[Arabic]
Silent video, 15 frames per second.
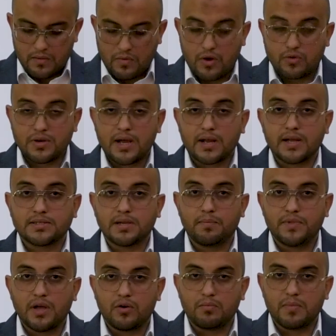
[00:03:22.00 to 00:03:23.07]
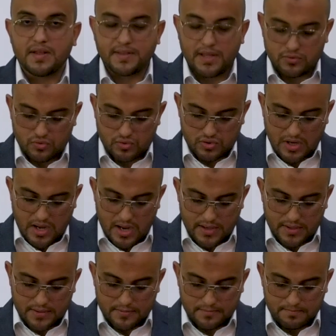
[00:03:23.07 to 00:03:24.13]
وهناك تبدأ مأساة
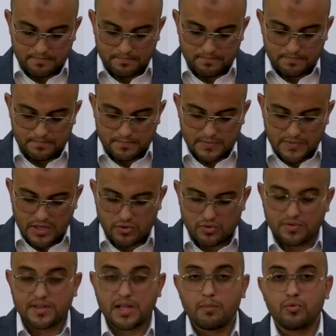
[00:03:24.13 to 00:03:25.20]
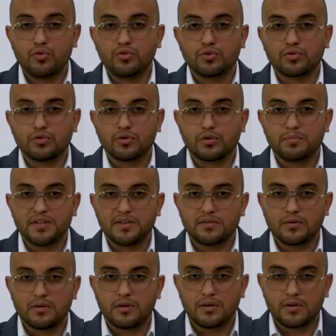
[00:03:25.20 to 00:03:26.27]
الشاعر اتصاب ليونور
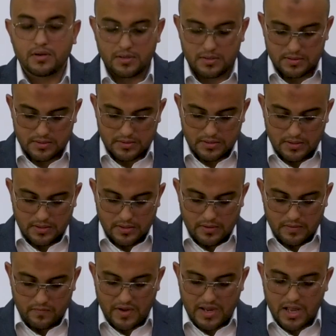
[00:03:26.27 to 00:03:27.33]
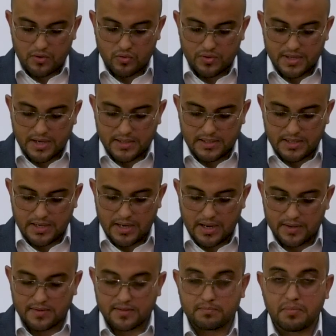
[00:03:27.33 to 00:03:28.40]
بالسل فيعودان
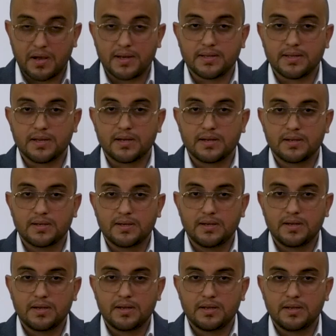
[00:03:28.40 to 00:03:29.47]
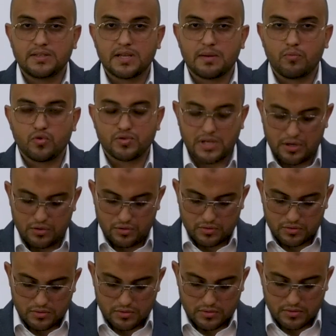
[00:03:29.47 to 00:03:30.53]
إلى إسبانيا لتموت
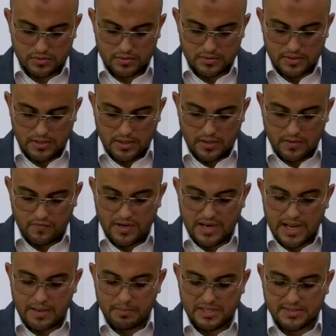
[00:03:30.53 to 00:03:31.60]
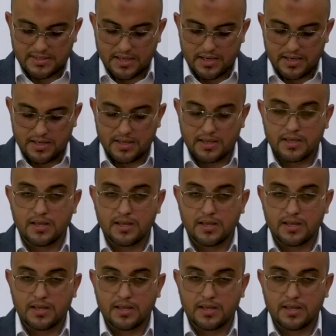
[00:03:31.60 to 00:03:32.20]
ليونور في العام التالي